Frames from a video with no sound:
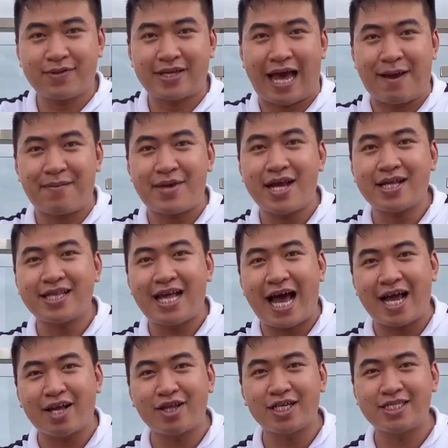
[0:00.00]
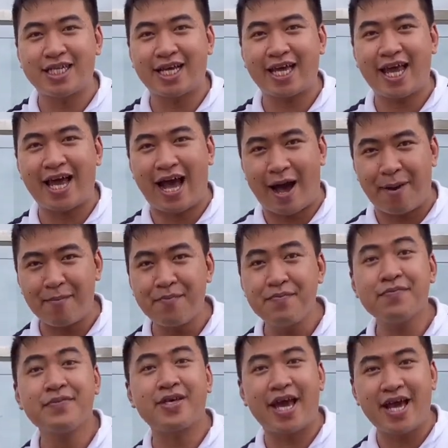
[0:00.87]
cảm giác tay chúng ta sẽ nghe
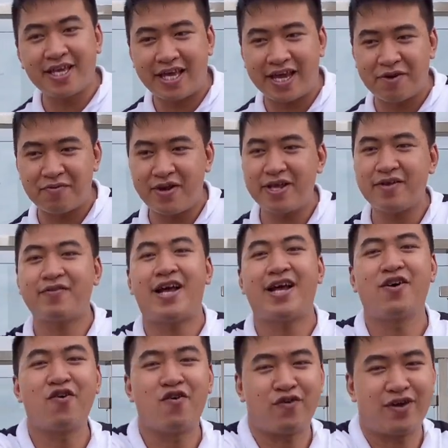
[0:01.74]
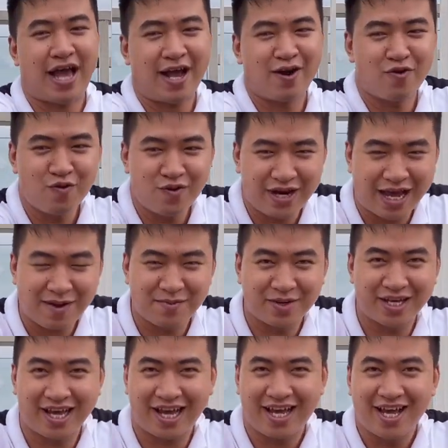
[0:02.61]
ấm dễ chịu nếu chúng ta ngồi ăn uống ở đây
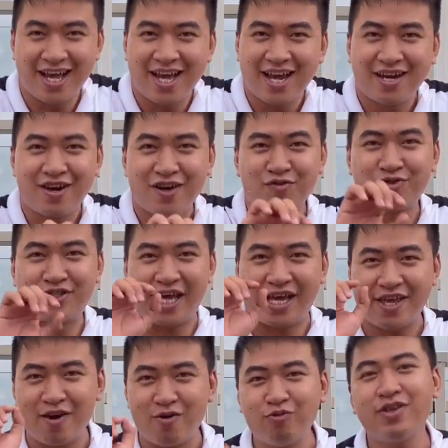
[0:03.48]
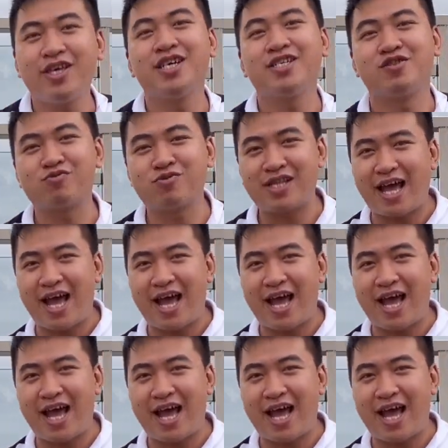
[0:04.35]
mọi người ha. Nó cũng sẽ giống như chúng